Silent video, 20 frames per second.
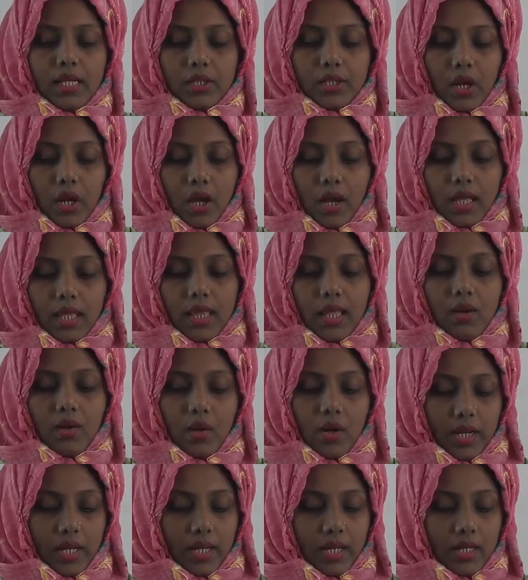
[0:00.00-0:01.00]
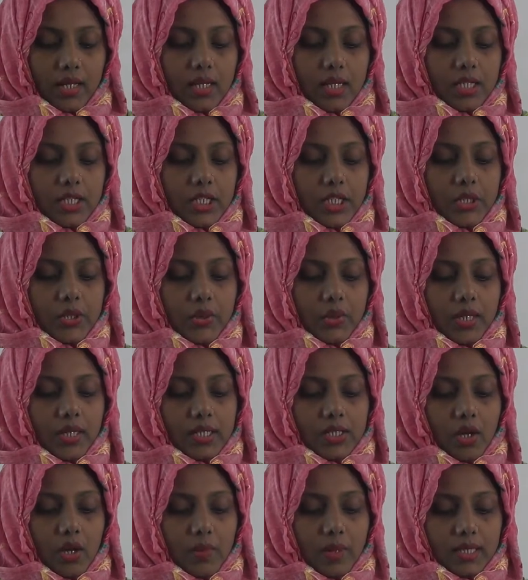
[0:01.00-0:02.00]
সহায়তা করে শিশুকে
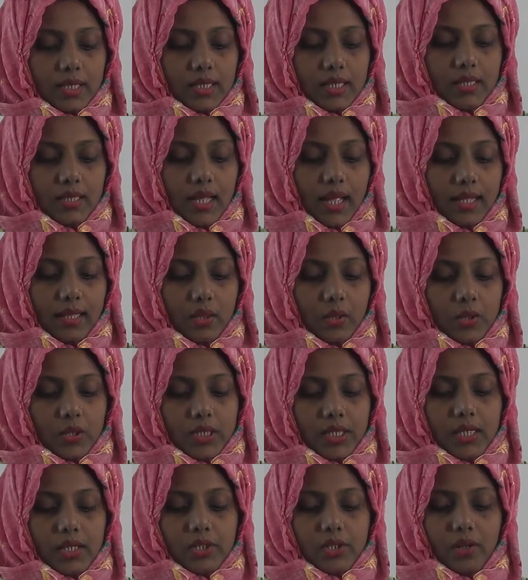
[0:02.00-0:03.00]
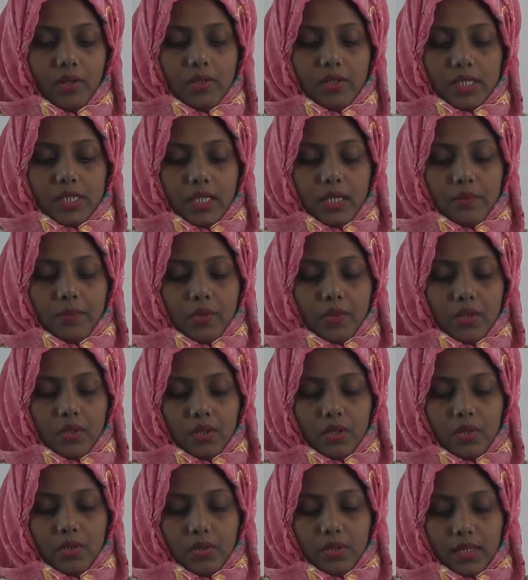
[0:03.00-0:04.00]
সমাজের দায়িত্বশীল সদস্যে
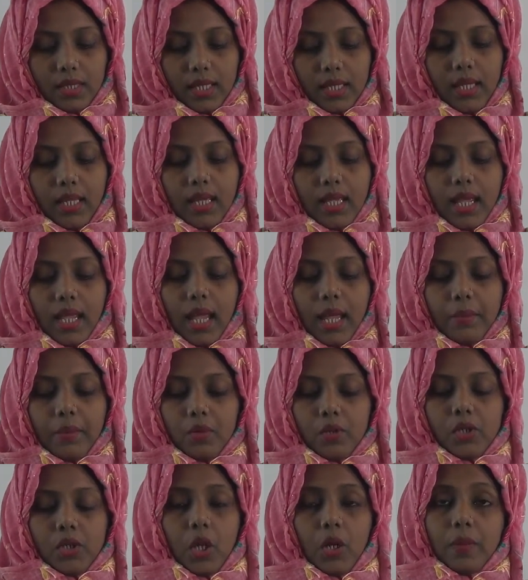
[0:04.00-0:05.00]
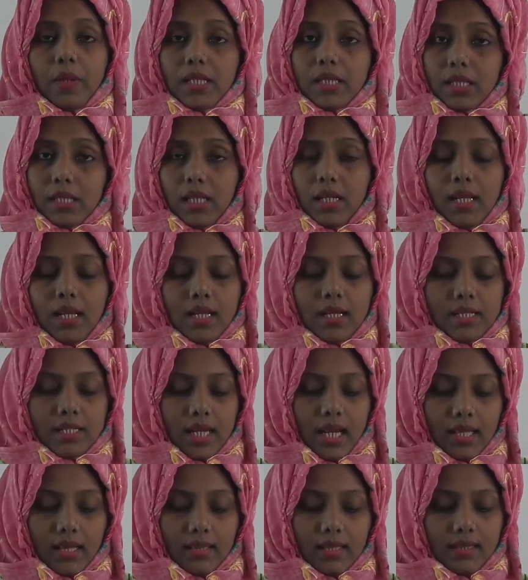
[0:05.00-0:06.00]
পরিণত হতে এবং সমাজের
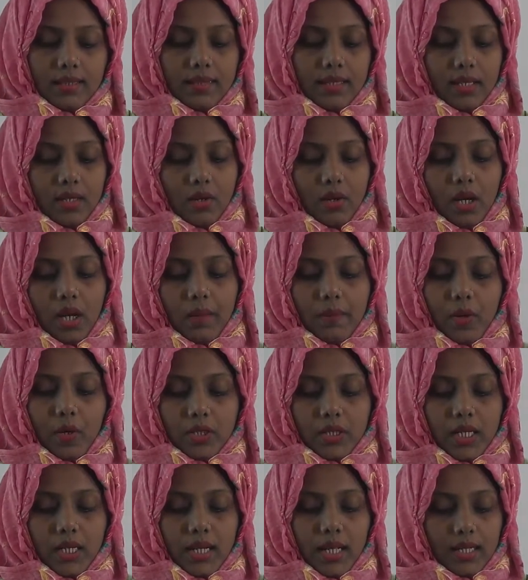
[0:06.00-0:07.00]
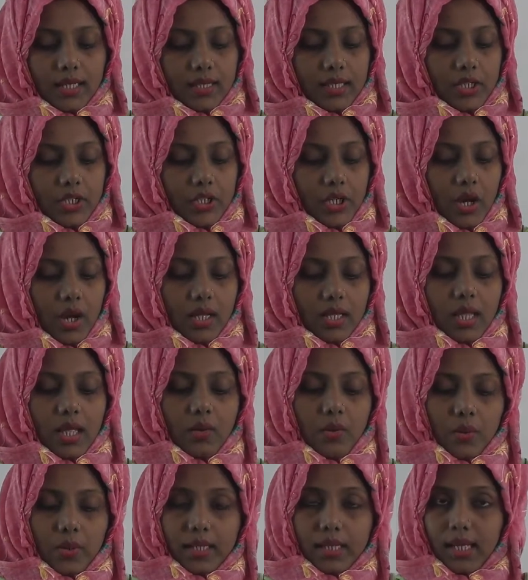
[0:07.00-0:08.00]
শান্তি শৃঙ্খলা বজায় রাখতে সহায়তা
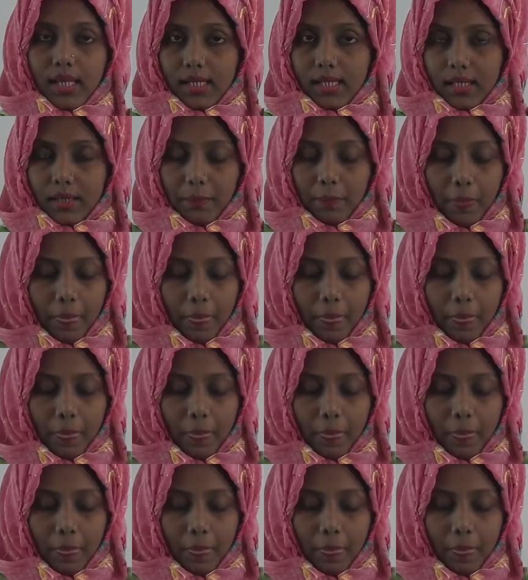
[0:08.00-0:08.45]
করে থাকে